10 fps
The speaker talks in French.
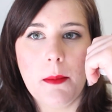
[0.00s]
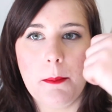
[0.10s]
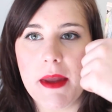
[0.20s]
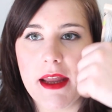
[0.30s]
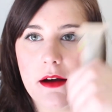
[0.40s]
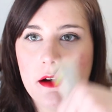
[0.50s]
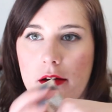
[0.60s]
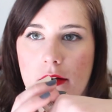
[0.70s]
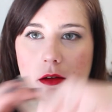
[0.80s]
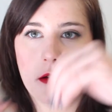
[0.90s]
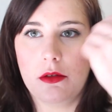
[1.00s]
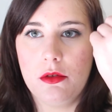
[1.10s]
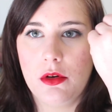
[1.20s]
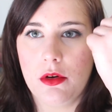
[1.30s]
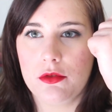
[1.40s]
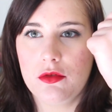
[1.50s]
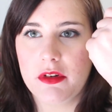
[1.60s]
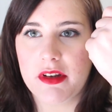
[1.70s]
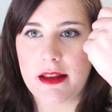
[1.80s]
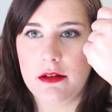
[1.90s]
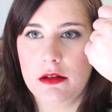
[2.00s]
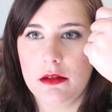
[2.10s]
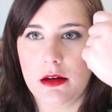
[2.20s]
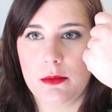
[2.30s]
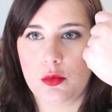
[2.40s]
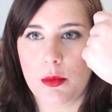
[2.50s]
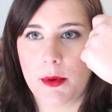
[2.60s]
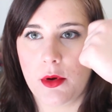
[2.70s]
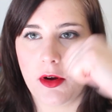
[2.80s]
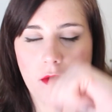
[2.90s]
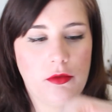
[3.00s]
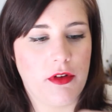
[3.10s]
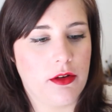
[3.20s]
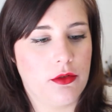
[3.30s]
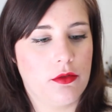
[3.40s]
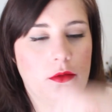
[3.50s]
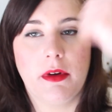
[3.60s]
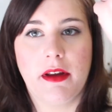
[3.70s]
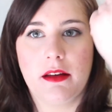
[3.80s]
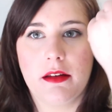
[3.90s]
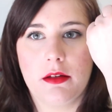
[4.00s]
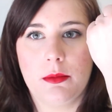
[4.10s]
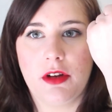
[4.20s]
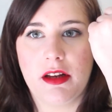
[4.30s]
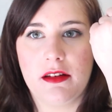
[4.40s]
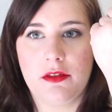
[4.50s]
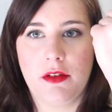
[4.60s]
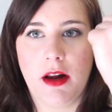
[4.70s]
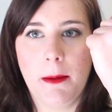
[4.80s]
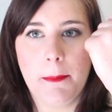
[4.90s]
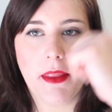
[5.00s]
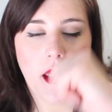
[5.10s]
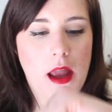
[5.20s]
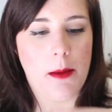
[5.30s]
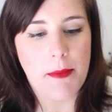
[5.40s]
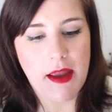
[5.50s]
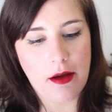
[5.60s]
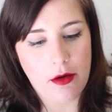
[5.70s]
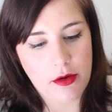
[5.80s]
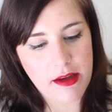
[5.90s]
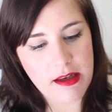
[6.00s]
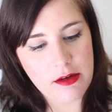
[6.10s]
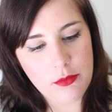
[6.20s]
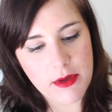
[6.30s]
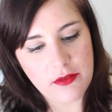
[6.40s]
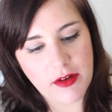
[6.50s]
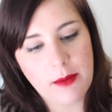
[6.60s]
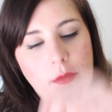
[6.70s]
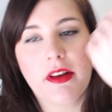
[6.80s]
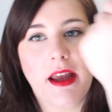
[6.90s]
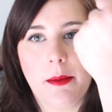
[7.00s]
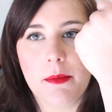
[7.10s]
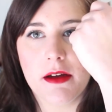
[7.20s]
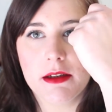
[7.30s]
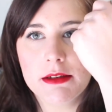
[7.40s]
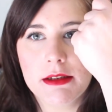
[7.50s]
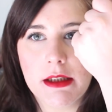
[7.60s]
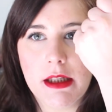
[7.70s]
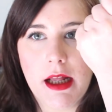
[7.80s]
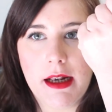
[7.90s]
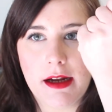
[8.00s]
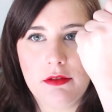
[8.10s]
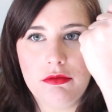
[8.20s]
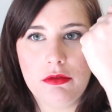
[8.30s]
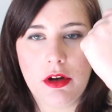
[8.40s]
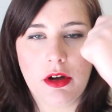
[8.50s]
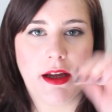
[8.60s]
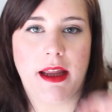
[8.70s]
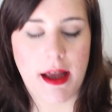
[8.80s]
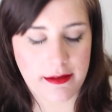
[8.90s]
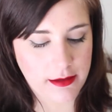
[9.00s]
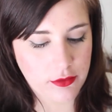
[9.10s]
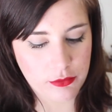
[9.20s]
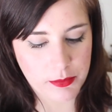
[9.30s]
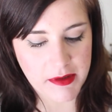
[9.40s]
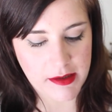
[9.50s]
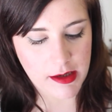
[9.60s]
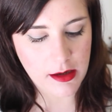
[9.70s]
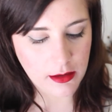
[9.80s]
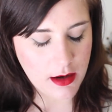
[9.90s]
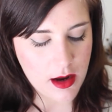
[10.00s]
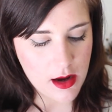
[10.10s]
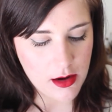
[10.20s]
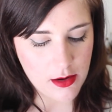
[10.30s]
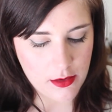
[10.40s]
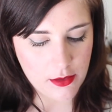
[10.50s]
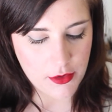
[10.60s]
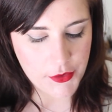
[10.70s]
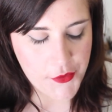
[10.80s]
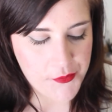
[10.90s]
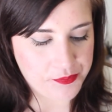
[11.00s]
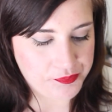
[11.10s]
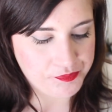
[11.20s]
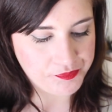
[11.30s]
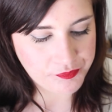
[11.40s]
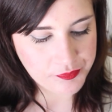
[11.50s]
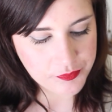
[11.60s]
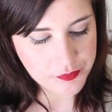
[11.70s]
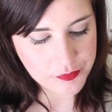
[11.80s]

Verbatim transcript: mais euh, le rendu que ça donne, comme je peux pas encore vous faire de zoom avec cet objectif là, mais il illumine vraiment très bien, la couleur est assez subtile, franchement